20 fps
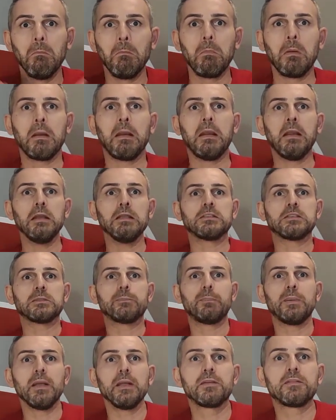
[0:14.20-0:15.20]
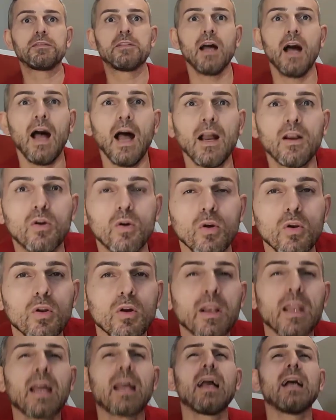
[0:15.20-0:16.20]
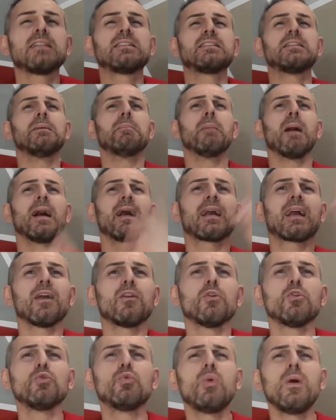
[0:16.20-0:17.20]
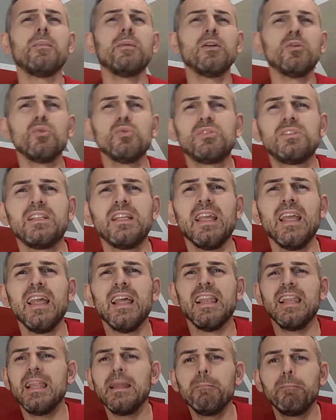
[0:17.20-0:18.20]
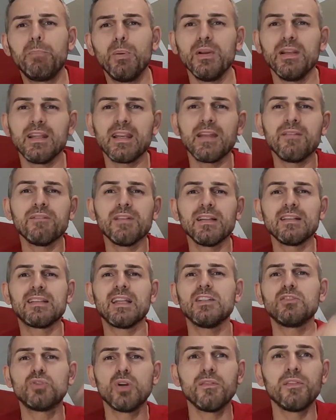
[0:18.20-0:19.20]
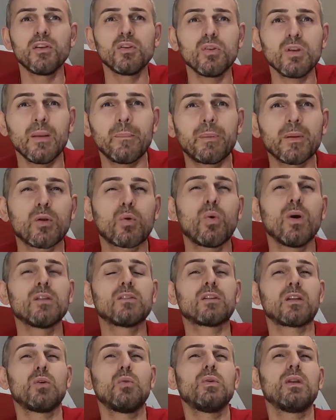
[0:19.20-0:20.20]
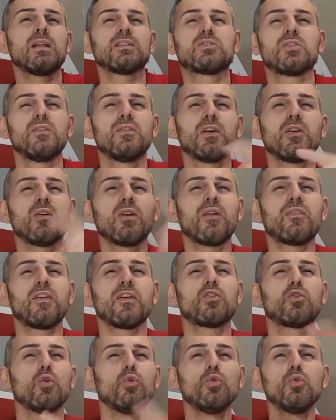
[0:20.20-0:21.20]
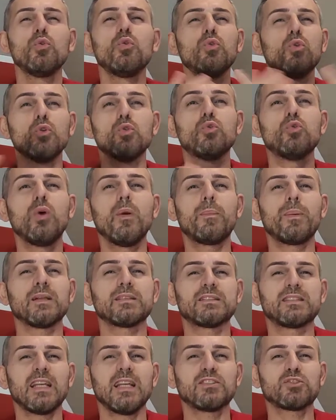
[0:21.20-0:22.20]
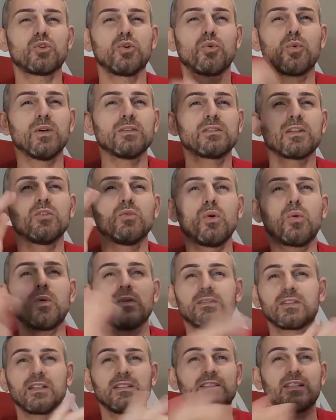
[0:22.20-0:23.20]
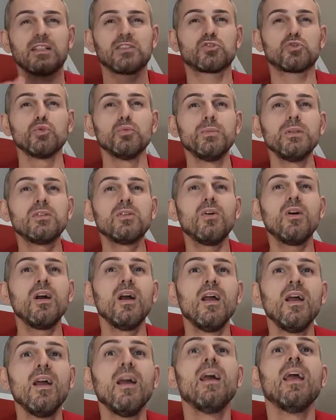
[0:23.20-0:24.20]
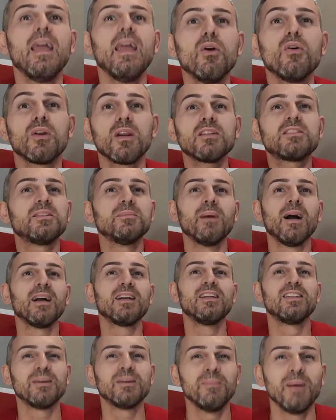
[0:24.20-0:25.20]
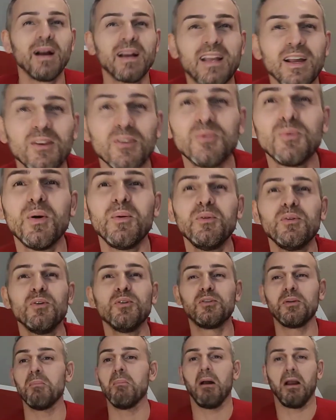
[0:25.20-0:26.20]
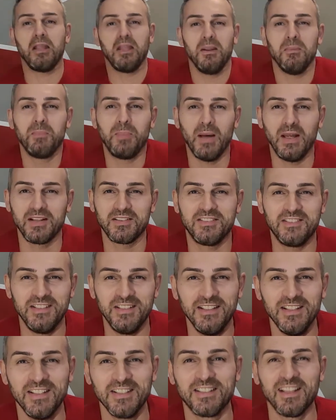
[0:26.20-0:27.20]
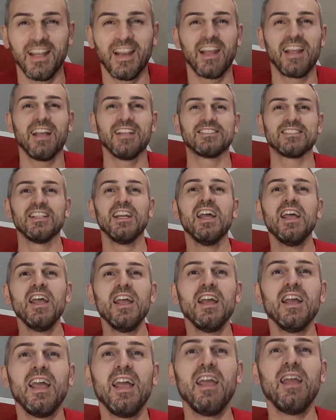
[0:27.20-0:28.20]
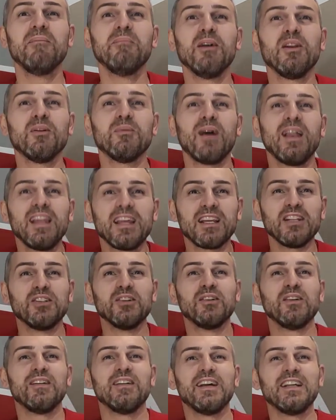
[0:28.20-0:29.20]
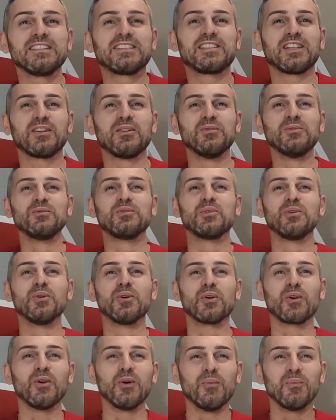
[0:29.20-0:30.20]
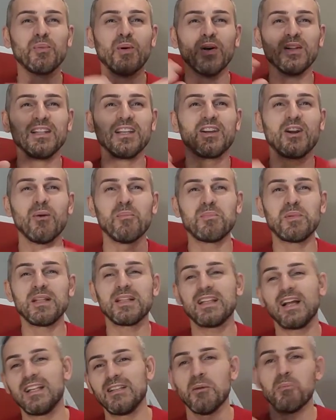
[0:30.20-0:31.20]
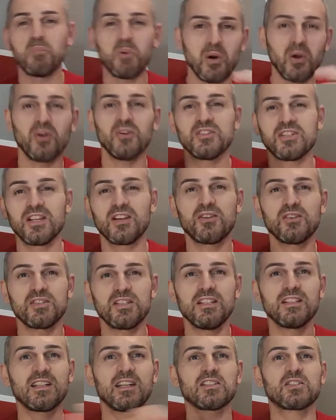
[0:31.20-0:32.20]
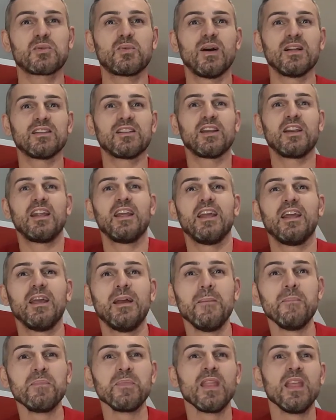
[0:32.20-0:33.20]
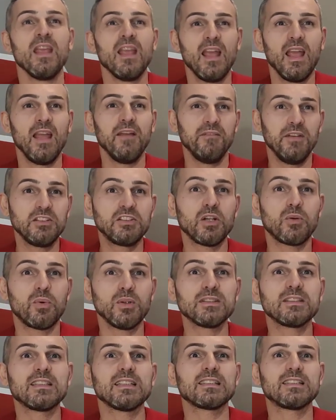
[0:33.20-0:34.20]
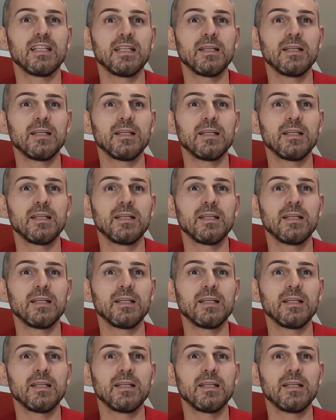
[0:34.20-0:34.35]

Che spettacolo ragazzi, mancano due minuti, l'Empoli era in vantaggio a Verona per 4-1, adesso il Verona ha fatto un 1-2 pazzesco, 4-2, 4-3 subito e ora si, man mancano due minuti, ma che partita ragazzi, e meno male che doveva essere un turno un po' di Coppa Italia, un po' così e così tra squadre e invece questa è